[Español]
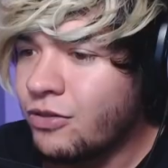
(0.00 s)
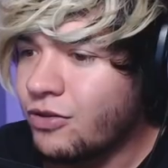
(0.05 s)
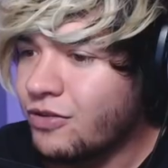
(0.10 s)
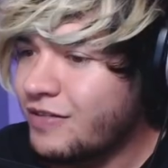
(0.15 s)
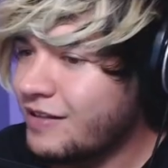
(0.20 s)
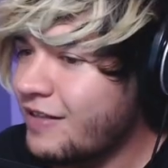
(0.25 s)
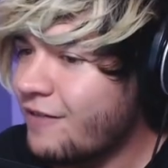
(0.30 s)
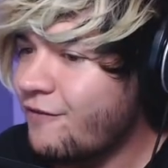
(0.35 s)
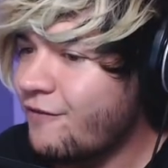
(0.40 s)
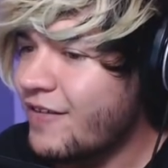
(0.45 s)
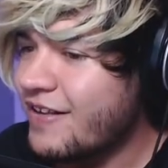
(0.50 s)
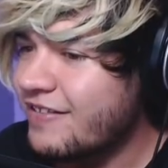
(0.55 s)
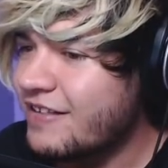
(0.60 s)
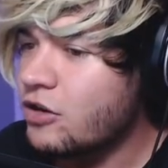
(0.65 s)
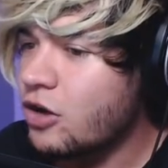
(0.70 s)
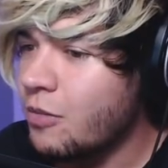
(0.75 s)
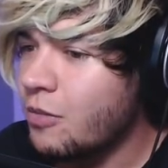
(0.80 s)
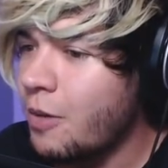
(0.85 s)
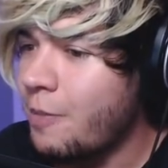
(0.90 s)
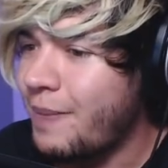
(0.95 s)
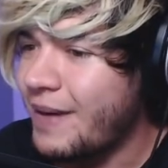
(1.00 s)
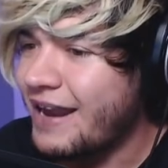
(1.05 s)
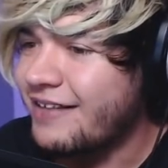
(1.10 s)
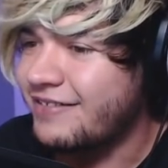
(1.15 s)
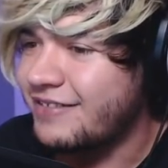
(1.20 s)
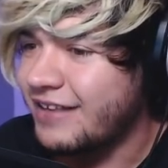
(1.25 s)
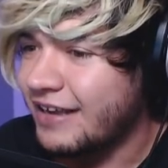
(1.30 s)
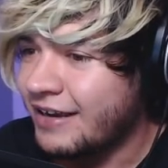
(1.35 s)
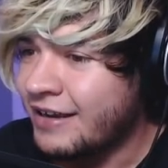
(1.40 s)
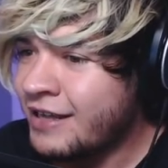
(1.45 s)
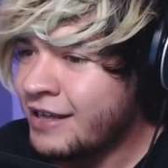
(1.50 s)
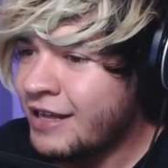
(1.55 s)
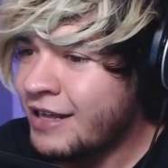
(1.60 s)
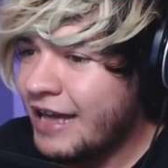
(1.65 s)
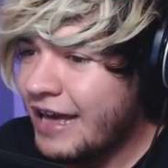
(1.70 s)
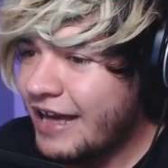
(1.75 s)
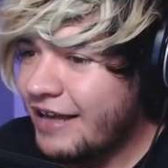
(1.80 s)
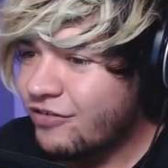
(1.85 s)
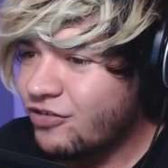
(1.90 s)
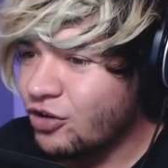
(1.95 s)
No está tan fácil como parece.
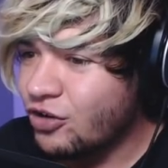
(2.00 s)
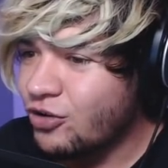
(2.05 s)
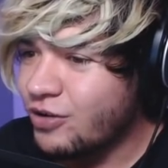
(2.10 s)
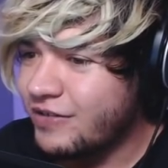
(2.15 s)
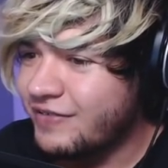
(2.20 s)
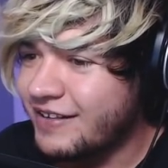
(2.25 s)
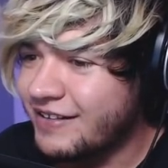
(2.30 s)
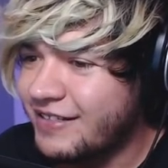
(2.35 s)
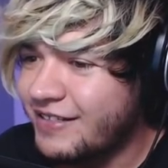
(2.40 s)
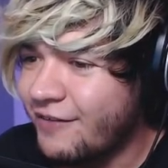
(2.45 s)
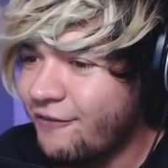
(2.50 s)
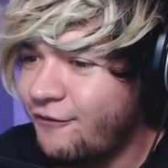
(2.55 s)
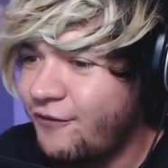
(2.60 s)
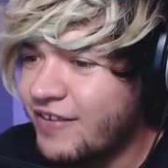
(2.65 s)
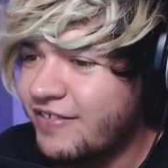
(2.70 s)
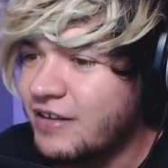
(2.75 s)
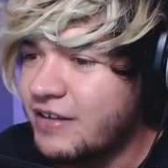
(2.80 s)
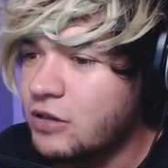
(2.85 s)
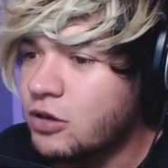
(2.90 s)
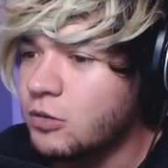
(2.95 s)
Eso no está tan fácil